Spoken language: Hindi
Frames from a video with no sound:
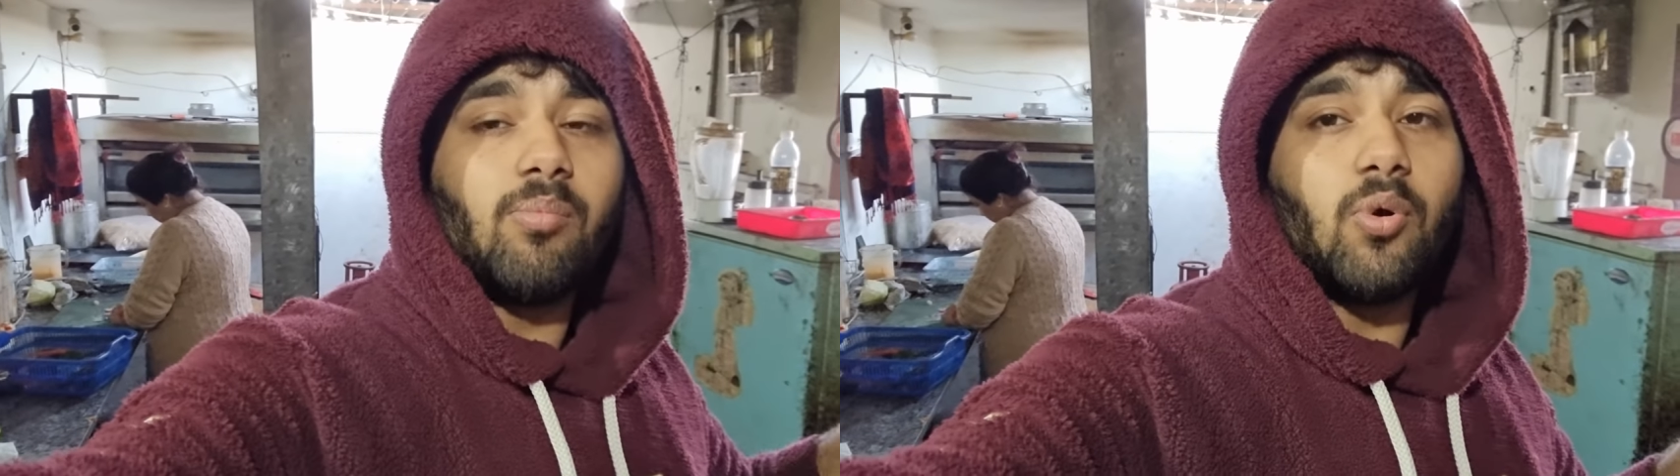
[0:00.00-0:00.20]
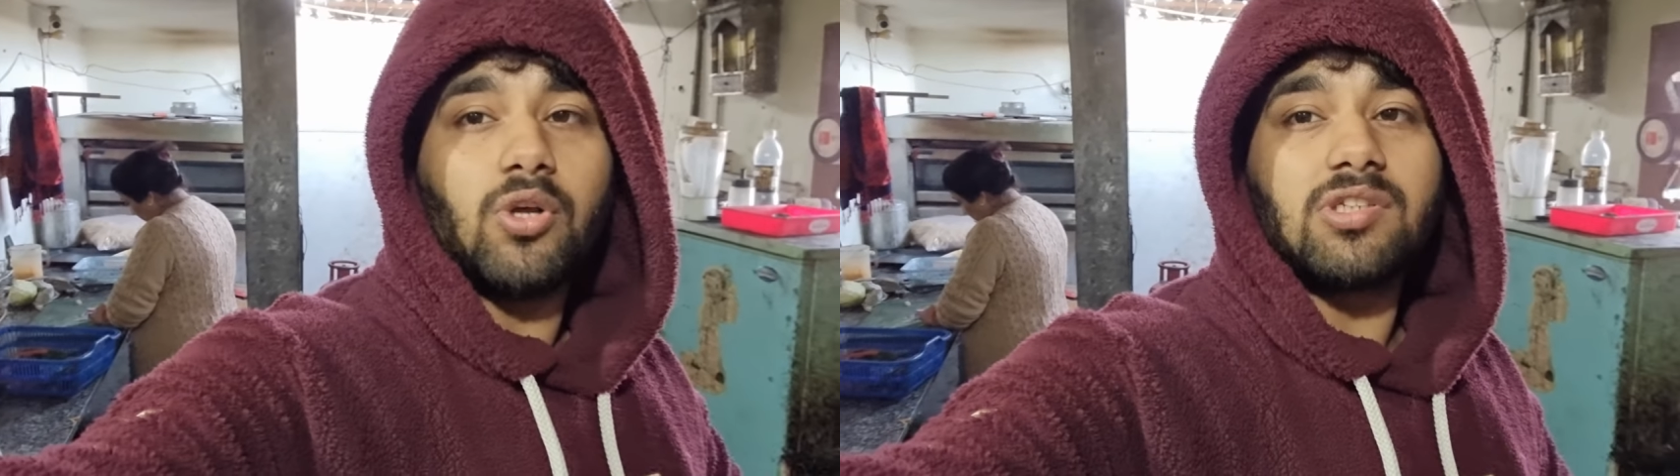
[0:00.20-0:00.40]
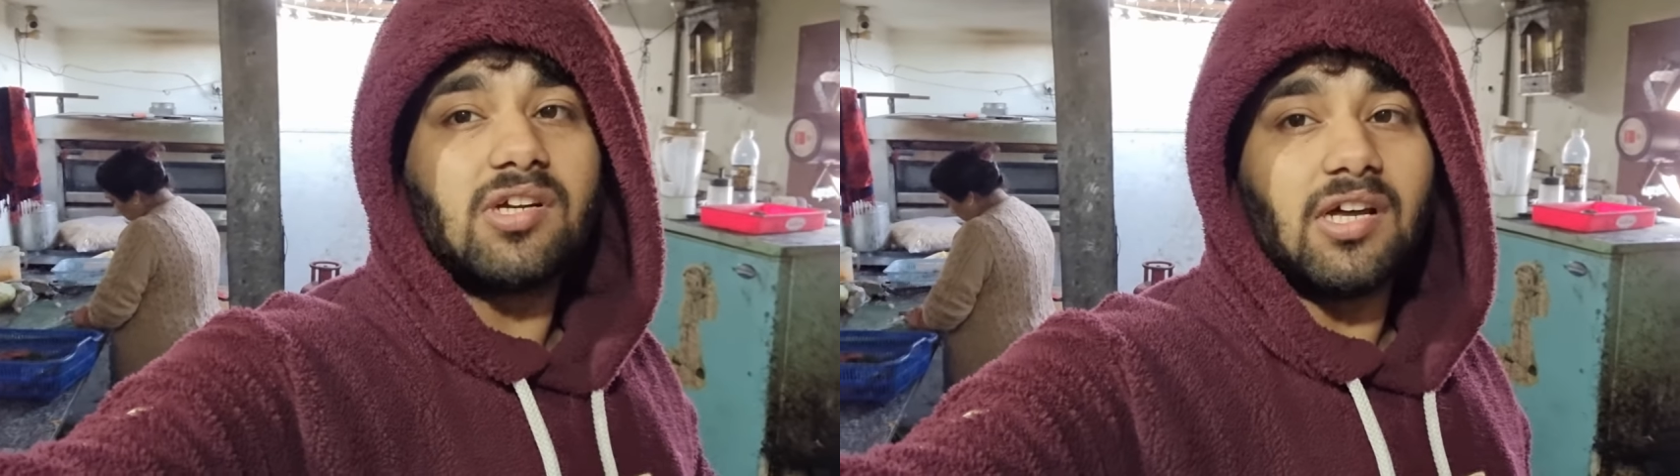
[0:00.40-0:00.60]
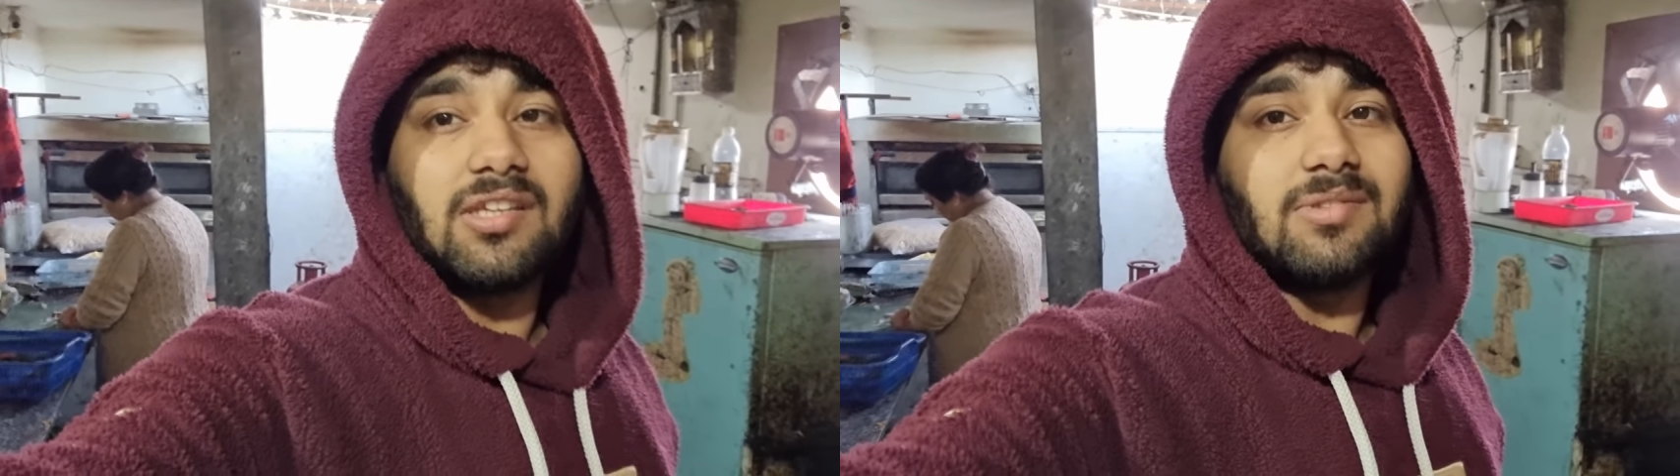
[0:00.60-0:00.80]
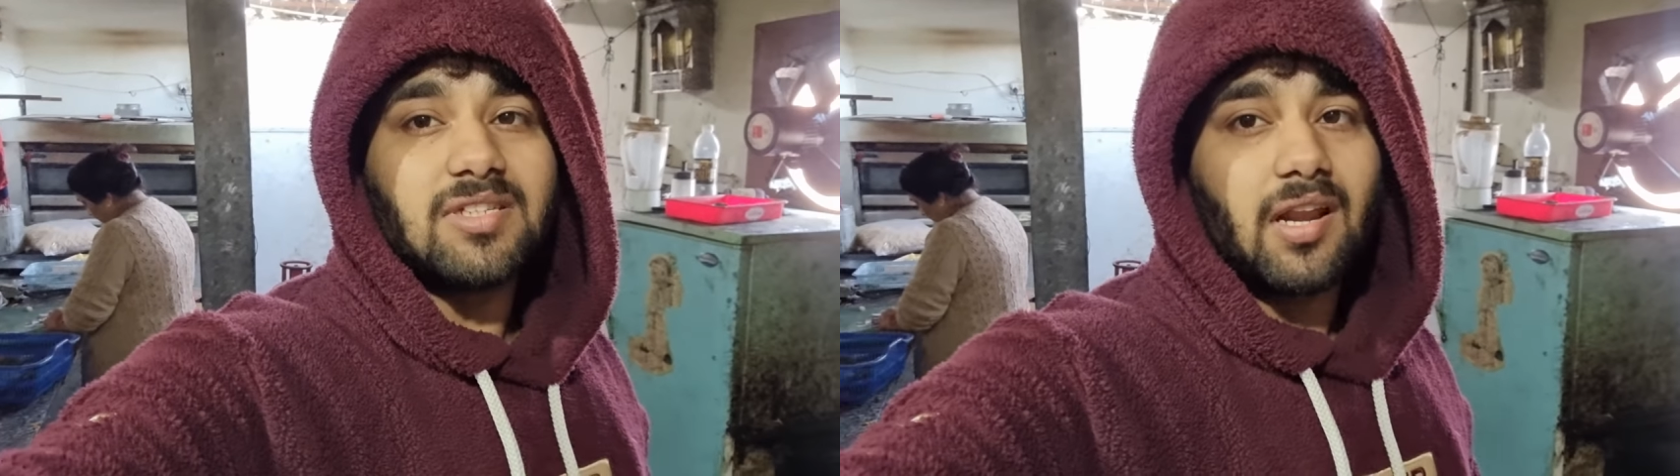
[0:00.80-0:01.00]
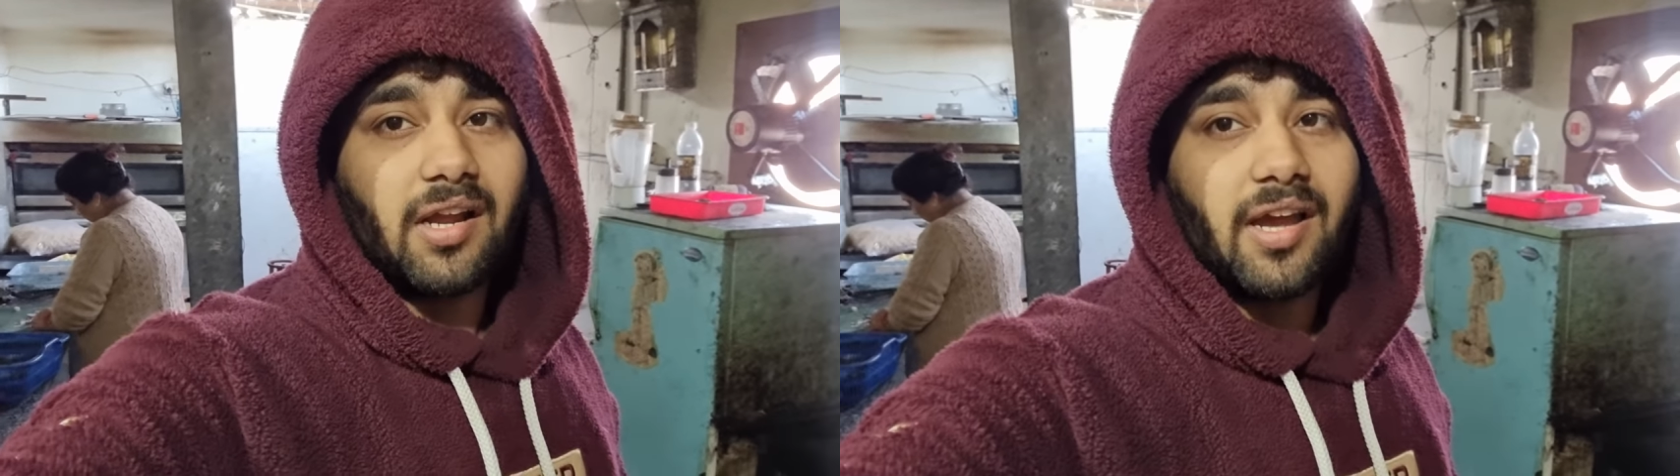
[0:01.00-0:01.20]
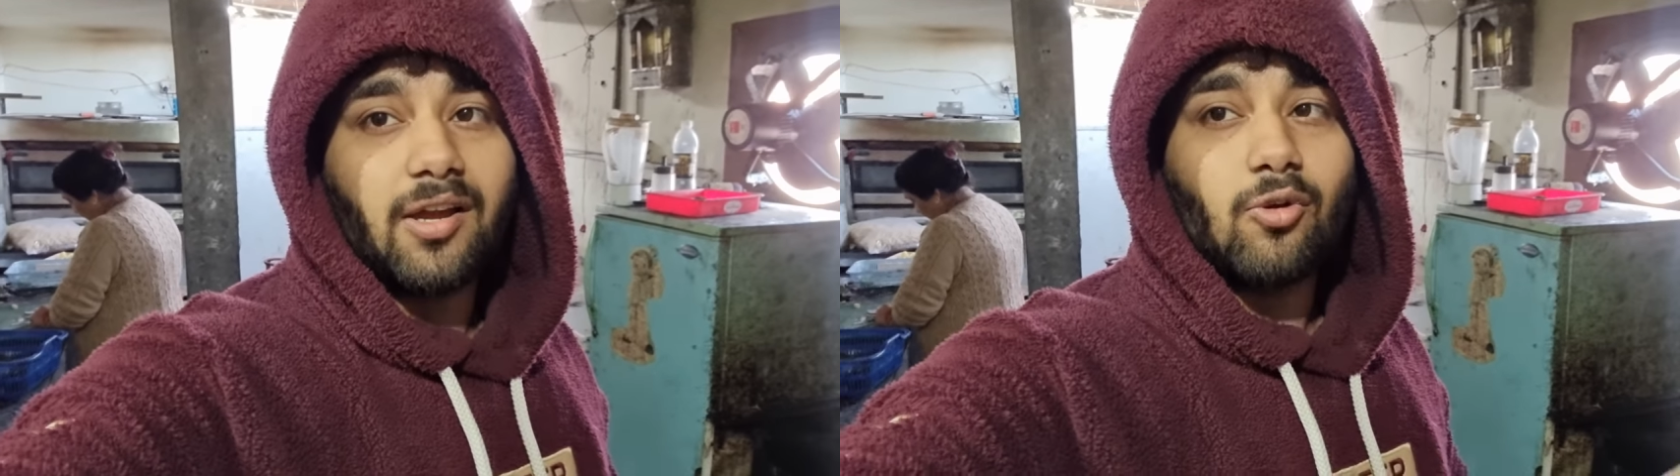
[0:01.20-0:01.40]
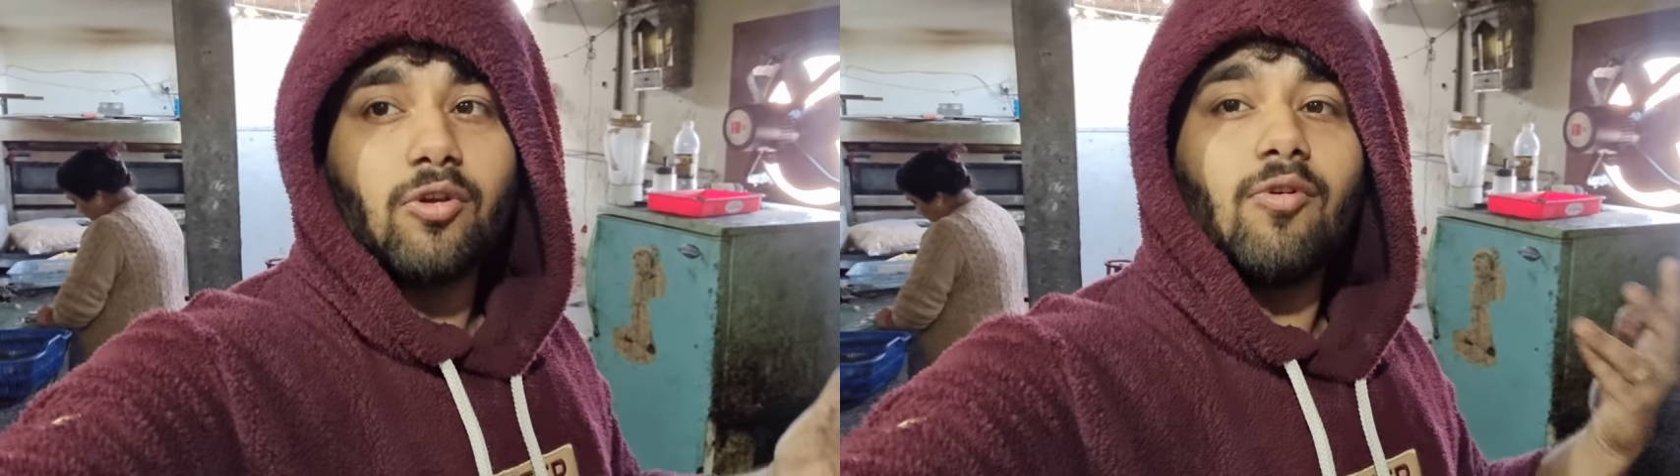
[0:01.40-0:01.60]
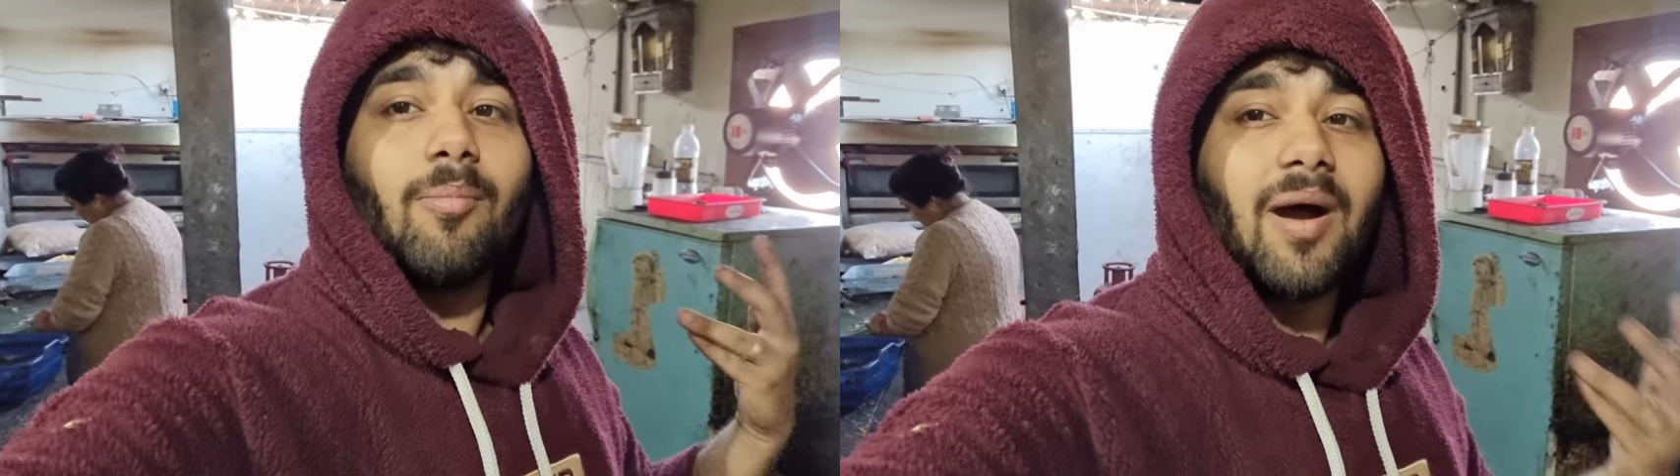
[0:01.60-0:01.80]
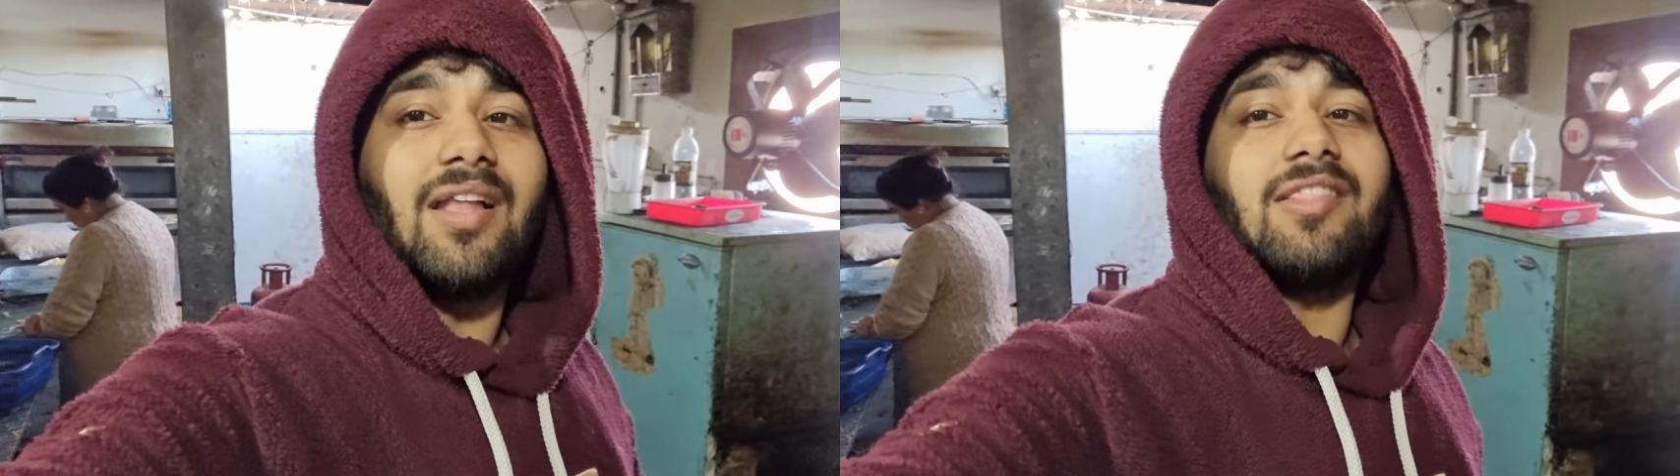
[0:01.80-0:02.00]
बहुत गंद मचा रखा है क्योंकि वो
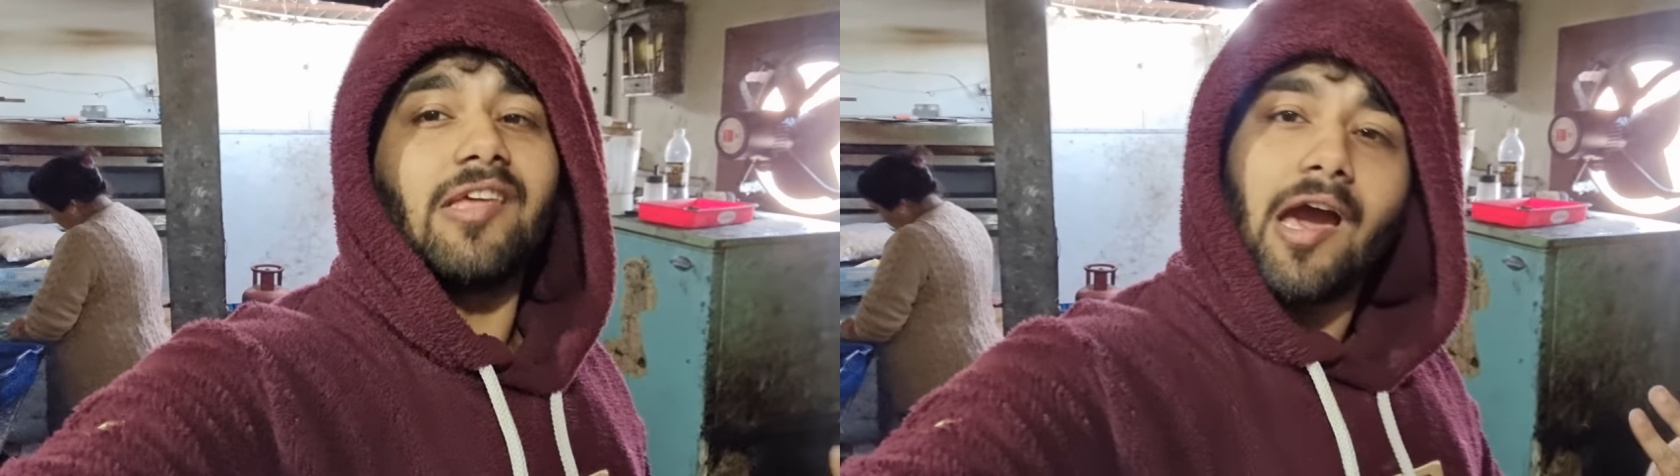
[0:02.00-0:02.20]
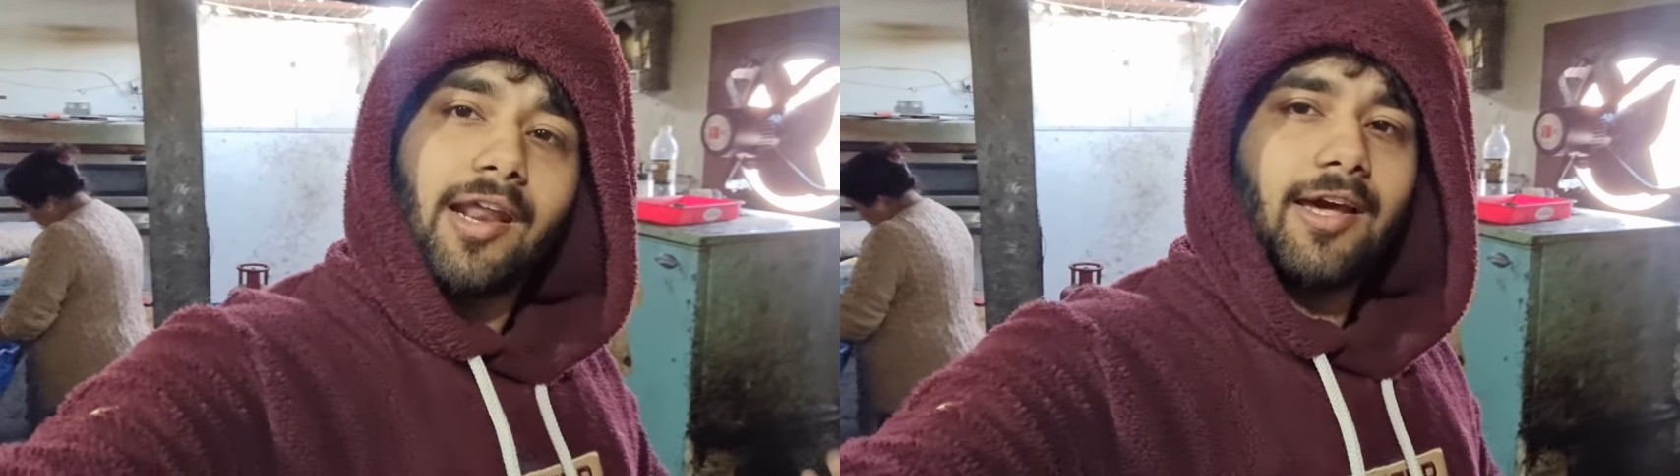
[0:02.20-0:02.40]
माल तैयार